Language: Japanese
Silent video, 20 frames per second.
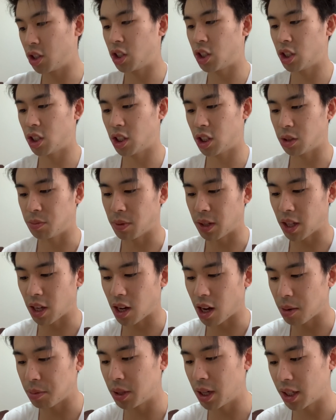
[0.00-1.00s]
しまた
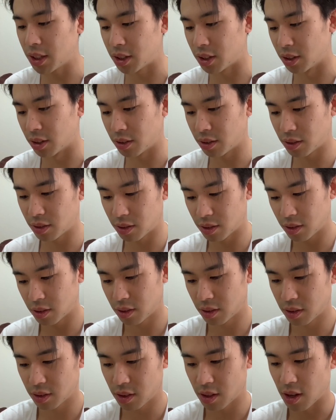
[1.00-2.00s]
被らず。
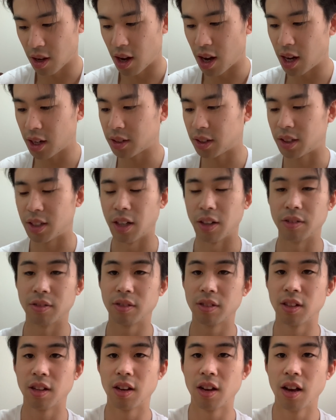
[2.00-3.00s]
アクセル。
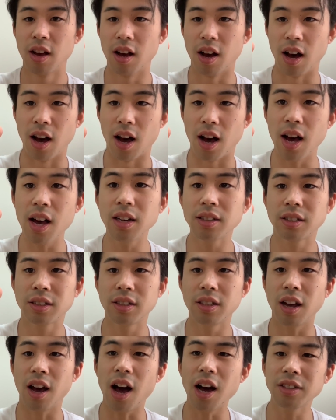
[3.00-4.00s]

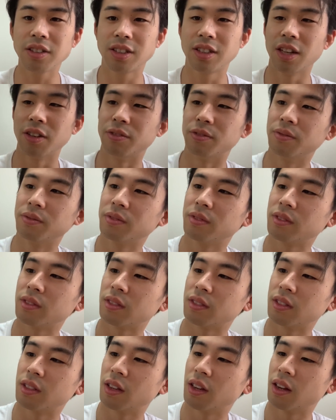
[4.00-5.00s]
アクセル、アクセル
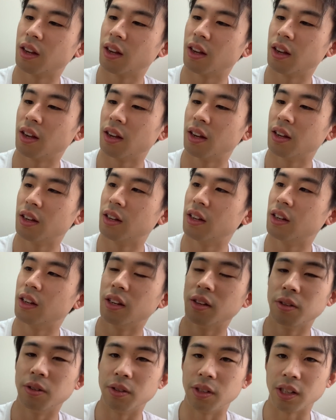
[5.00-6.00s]

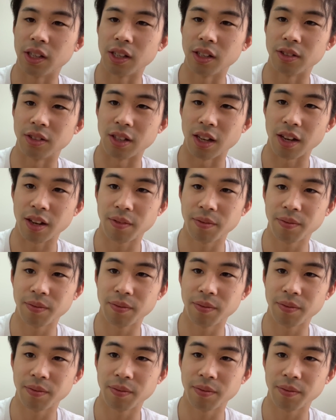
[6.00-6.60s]
振り切るぜ。